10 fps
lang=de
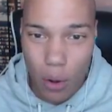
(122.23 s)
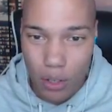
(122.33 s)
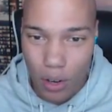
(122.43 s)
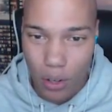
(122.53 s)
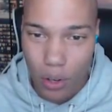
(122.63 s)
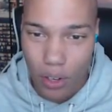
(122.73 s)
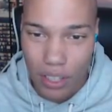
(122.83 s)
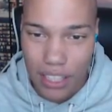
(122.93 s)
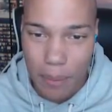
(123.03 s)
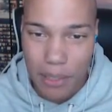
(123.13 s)
auch noch neu,
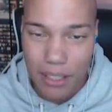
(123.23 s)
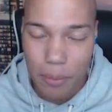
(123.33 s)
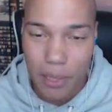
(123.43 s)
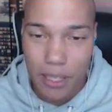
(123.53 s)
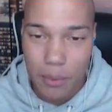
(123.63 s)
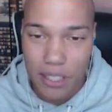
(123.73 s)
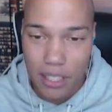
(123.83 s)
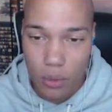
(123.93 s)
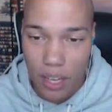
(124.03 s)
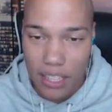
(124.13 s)
Leute. Ich habe mir die TPs bis jetzt nur